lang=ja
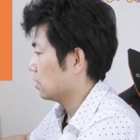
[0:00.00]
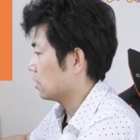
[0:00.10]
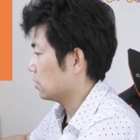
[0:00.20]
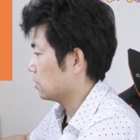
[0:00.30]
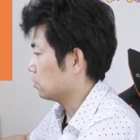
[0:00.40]

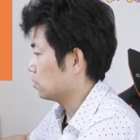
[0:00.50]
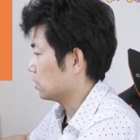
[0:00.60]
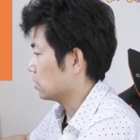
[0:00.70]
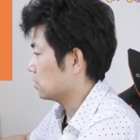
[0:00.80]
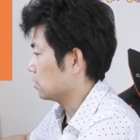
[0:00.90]
解約の
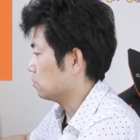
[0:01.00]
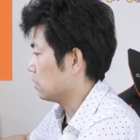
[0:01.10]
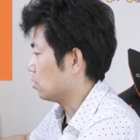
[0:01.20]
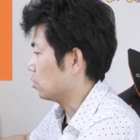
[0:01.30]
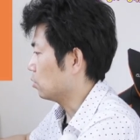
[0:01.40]
キャンセル
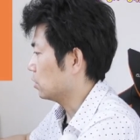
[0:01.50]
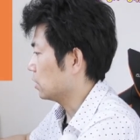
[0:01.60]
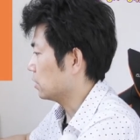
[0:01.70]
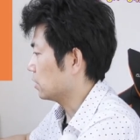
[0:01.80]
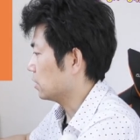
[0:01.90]
はお
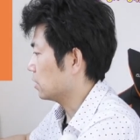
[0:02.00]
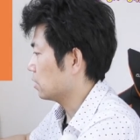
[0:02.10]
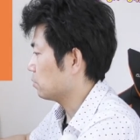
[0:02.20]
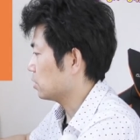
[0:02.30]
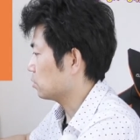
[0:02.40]
受けできか
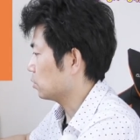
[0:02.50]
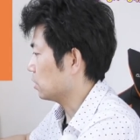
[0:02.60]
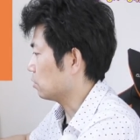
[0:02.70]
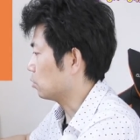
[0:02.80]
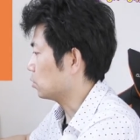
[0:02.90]
ねますの
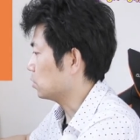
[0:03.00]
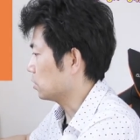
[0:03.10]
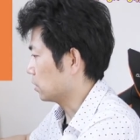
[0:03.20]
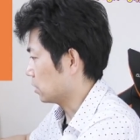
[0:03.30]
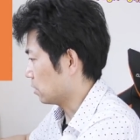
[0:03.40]
でご注
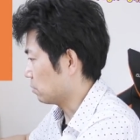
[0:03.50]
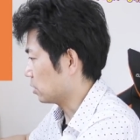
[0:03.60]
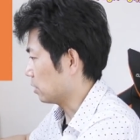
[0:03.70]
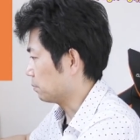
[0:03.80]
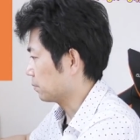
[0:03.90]
意くださいま
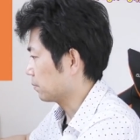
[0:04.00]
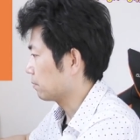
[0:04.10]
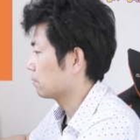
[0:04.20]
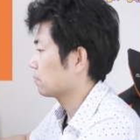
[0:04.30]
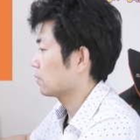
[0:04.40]
せ。
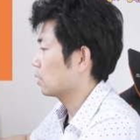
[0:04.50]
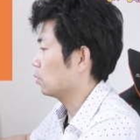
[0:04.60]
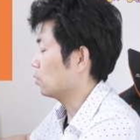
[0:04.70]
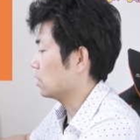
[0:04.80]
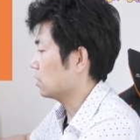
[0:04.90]

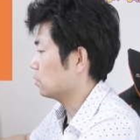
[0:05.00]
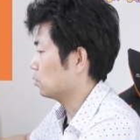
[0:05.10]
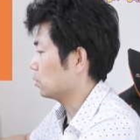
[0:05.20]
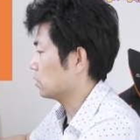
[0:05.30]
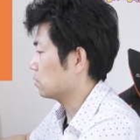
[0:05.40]
ご解
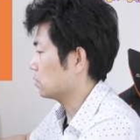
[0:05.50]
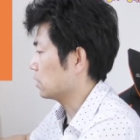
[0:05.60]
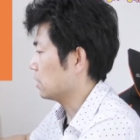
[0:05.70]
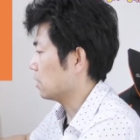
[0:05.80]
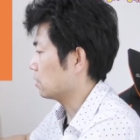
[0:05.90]
約の手続
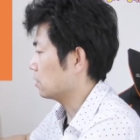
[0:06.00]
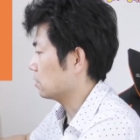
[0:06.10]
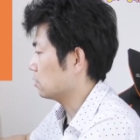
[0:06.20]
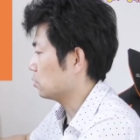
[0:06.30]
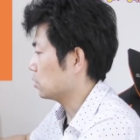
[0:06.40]
きが
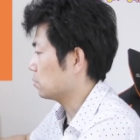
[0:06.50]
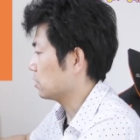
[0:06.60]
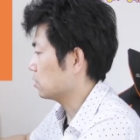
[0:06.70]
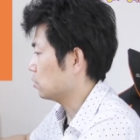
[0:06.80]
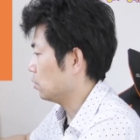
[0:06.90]
完了し
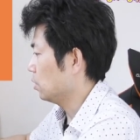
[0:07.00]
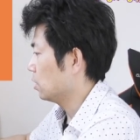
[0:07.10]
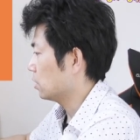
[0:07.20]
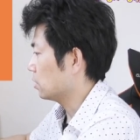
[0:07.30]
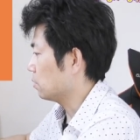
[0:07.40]
ますと、
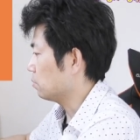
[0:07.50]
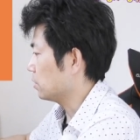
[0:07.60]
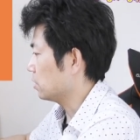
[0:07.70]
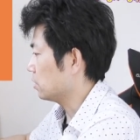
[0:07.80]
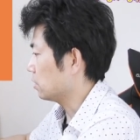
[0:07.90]
懸
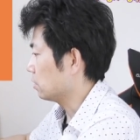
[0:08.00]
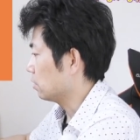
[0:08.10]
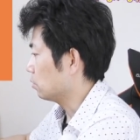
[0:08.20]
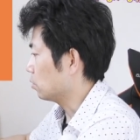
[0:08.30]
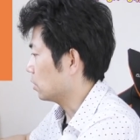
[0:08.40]
命に
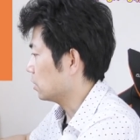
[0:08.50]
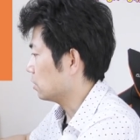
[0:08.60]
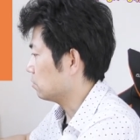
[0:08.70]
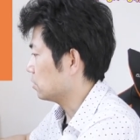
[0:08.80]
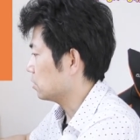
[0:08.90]
ご解
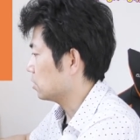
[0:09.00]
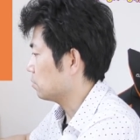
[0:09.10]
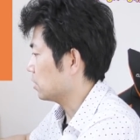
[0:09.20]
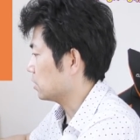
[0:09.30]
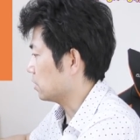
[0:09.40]
約につ
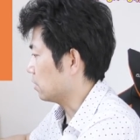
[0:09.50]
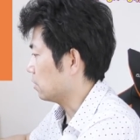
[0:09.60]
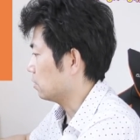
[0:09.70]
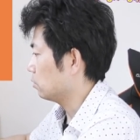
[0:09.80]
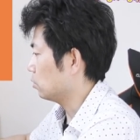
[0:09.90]
きまして
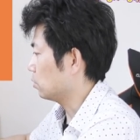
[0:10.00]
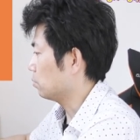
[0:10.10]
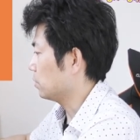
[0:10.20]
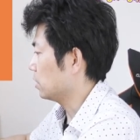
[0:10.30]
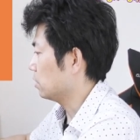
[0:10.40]
の
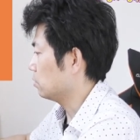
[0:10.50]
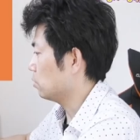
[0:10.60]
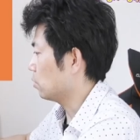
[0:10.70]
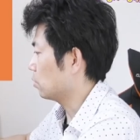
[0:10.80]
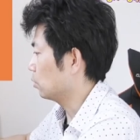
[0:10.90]

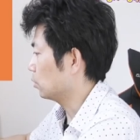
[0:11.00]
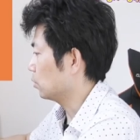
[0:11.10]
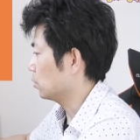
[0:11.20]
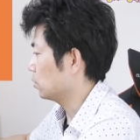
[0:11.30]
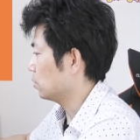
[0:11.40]
メールをご
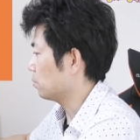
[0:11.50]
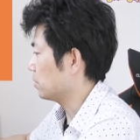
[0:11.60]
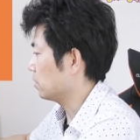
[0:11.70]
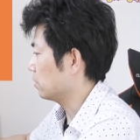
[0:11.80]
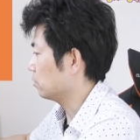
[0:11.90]
登録の
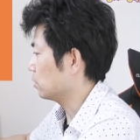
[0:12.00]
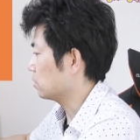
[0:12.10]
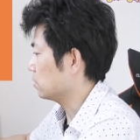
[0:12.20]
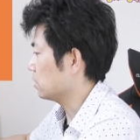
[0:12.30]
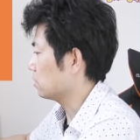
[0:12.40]

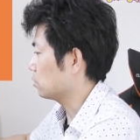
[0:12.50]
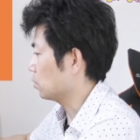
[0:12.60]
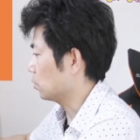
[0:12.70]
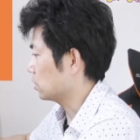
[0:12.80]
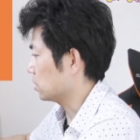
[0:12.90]
メールアドレスに
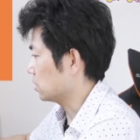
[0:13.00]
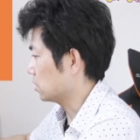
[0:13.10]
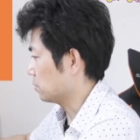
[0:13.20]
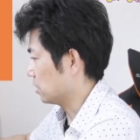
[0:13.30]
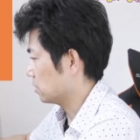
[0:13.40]
送信
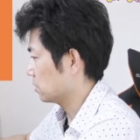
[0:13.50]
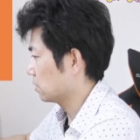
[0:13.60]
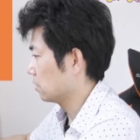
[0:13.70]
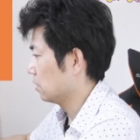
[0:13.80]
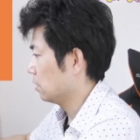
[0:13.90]
します。
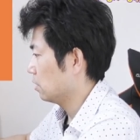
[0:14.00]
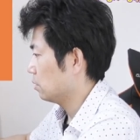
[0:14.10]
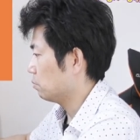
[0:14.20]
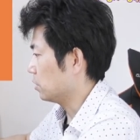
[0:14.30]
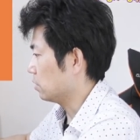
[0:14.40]

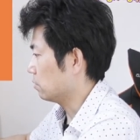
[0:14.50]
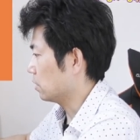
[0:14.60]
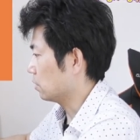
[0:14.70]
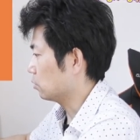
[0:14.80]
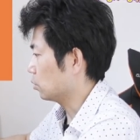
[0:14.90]
メール
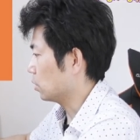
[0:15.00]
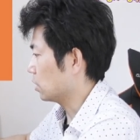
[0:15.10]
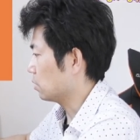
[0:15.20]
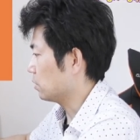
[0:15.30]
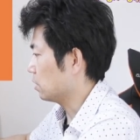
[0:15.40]
が届か
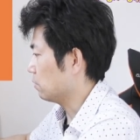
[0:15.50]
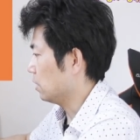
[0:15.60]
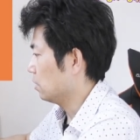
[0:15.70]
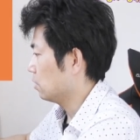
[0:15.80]
ない場合は、